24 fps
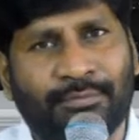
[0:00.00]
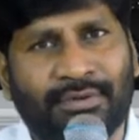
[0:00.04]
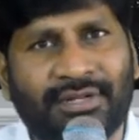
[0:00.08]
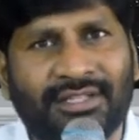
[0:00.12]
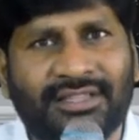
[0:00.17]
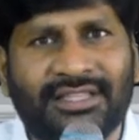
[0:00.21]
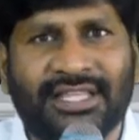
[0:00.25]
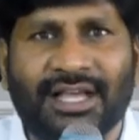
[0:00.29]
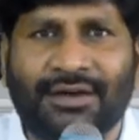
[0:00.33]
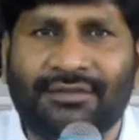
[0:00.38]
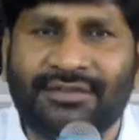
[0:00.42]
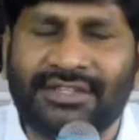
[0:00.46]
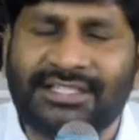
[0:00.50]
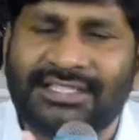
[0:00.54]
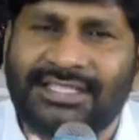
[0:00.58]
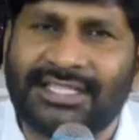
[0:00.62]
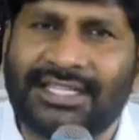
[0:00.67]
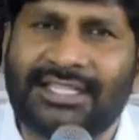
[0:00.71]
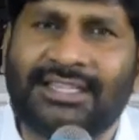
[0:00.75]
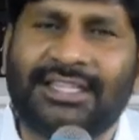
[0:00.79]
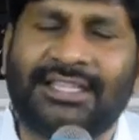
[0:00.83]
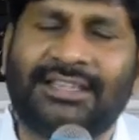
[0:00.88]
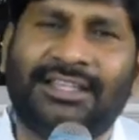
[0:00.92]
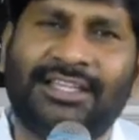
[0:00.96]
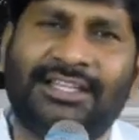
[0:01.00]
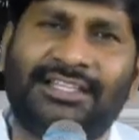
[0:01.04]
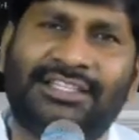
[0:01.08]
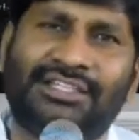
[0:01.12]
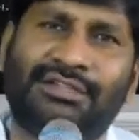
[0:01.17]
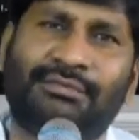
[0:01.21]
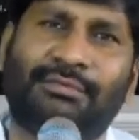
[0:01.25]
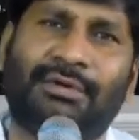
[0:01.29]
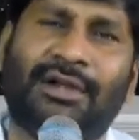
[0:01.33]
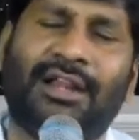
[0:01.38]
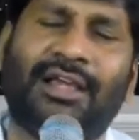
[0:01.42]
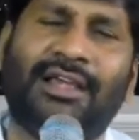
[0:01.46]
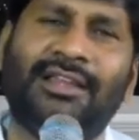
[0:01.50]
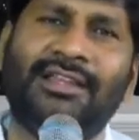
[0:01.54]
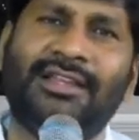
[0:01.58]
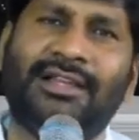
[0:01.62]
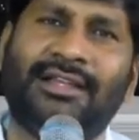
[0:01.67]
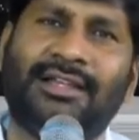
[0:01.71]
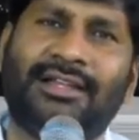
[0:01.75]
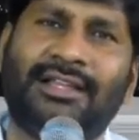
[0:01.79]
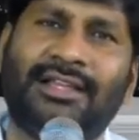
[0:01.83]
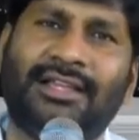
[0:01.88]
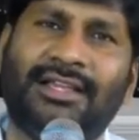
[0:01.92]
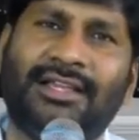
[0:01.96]
ప్రతి అవసరత తీర్చబడాలి
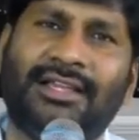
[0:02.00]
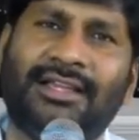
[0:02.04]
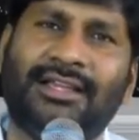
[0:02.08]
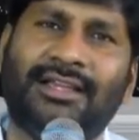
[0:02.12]
అంటే